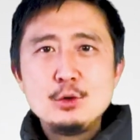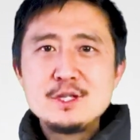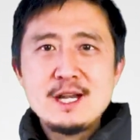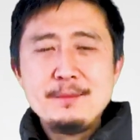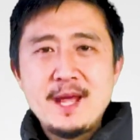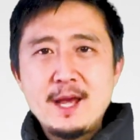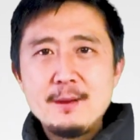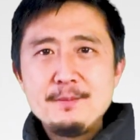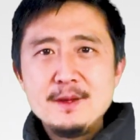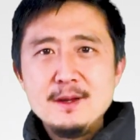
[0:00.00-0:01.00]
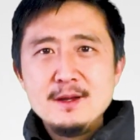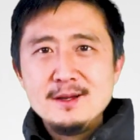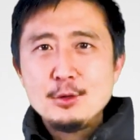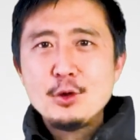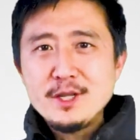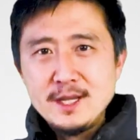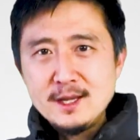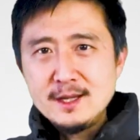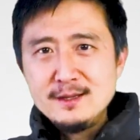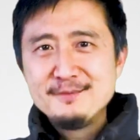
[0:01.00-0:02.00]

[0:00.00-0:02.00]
น คุณจะทำไงครับคุณก็อย่างนี้ไง